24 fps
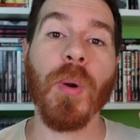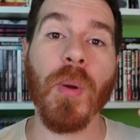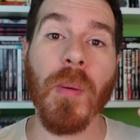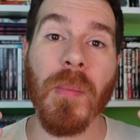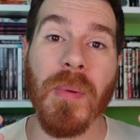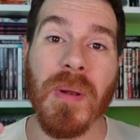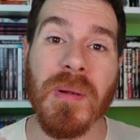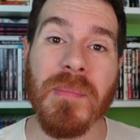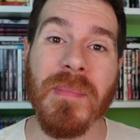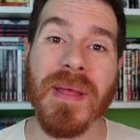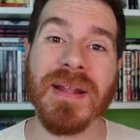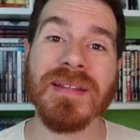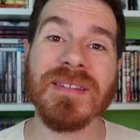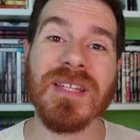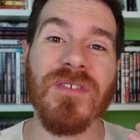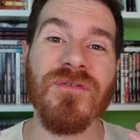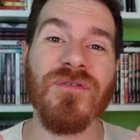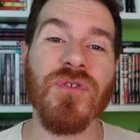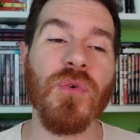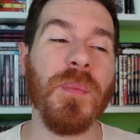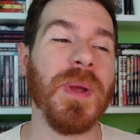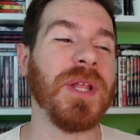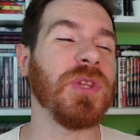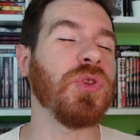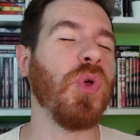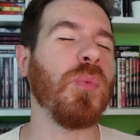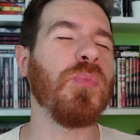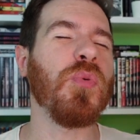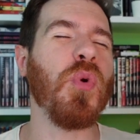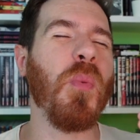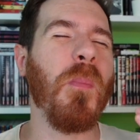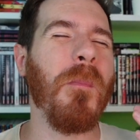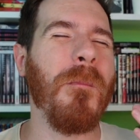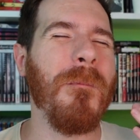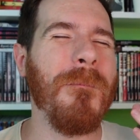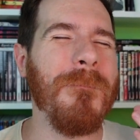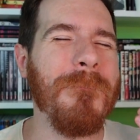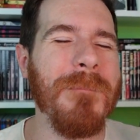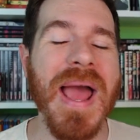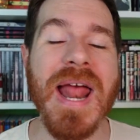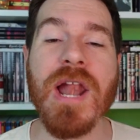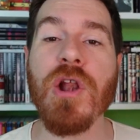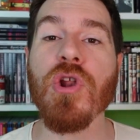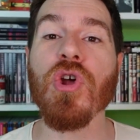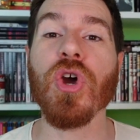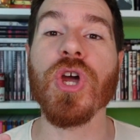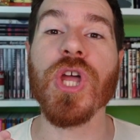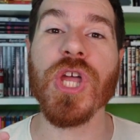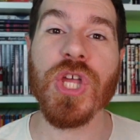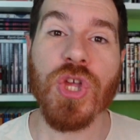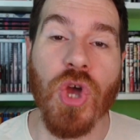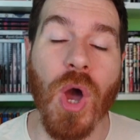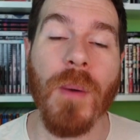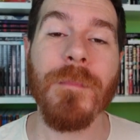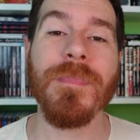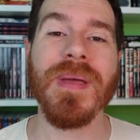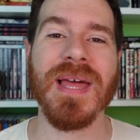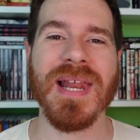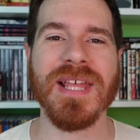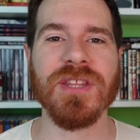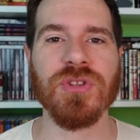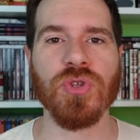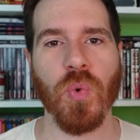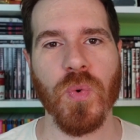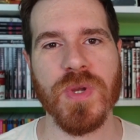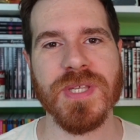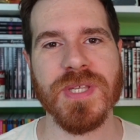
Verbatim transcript: Probabilmente il fumetto più bello che io abbia letto